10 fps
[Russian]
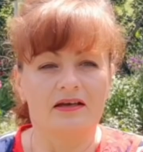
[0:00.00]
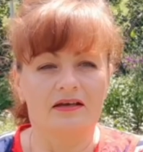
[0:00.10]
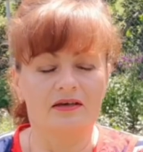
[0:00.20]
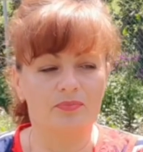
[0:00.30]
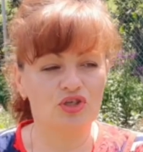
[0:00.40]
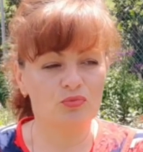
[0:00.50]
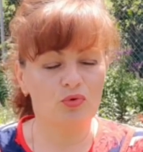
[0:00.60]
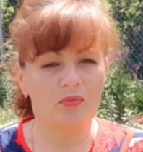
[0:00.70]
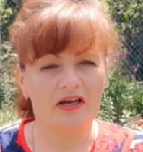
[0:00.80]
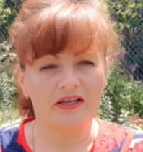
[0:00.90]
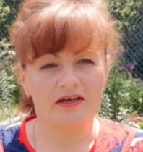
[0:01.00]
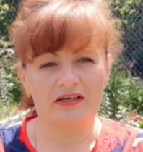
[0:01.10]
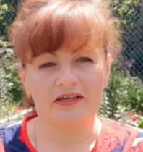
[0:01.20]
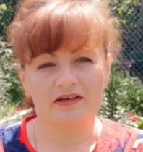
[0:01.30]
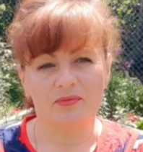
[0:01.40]
Э, почему маленькая
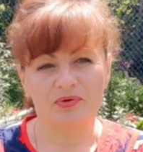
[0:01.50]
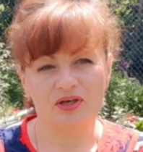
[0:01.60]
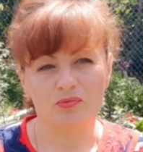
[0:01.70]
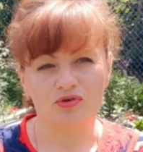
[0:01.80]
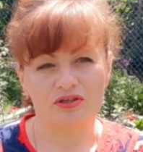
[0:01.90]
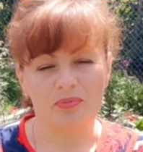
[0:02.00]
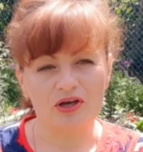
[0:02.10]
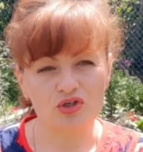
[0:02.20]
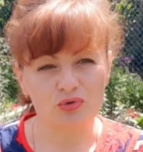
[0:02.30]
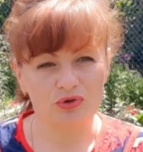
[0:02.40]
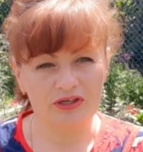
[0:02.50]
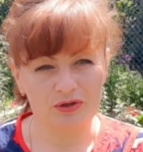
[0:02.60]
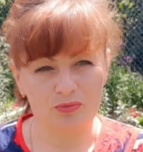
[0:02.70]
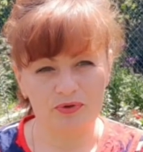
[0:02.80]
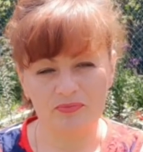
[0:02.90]
лейка? Потому что большую
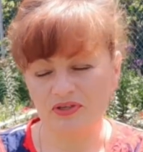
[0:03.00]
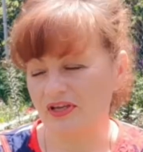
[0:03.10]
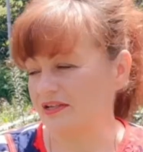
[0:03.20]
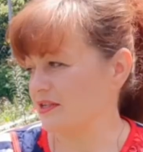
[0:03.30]
лейку применять